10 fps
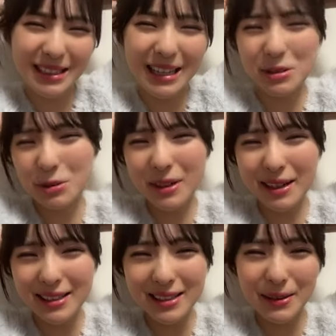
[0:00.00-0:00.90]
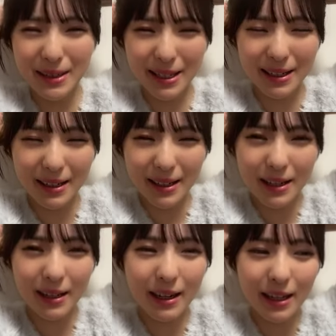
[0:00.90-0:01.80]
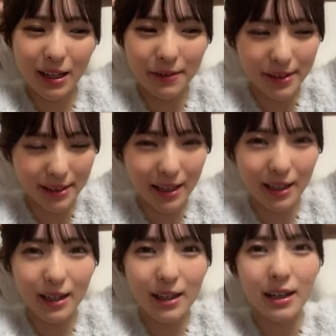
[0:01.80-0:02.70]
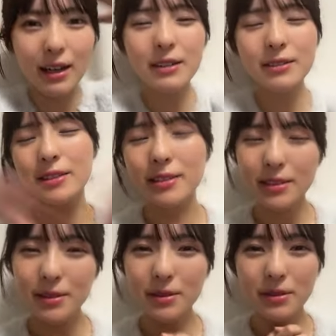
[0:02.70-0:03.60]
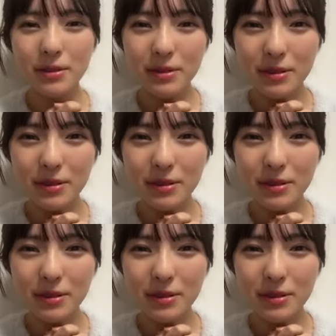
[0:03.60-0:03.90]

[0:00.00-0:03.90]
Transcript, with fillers: なんと金沢で輝きフェスがあるんですよも